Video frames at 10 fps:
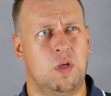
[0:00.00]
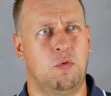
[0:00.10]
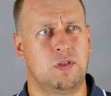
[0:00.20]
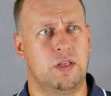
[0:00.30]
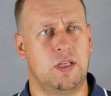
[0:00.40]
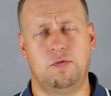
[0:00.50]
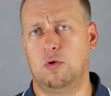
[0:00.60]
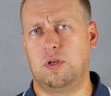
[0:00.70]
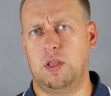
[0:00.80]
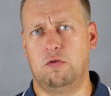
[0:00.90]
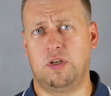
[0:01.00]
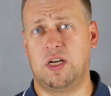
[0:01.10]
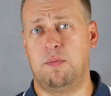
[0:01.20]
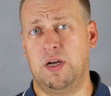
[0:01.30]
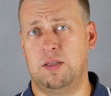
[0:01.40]
на мой взгляд, там все-таки 1
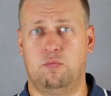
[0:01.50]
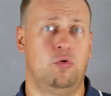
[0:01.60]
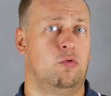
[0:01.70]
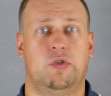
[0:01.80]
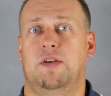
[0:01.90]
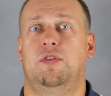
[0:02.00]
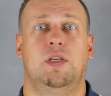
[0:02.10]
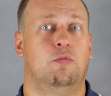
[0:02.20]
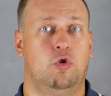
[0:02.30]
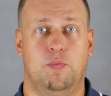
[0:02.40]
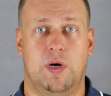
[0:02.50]
гигабайта будет, ну, совсем уж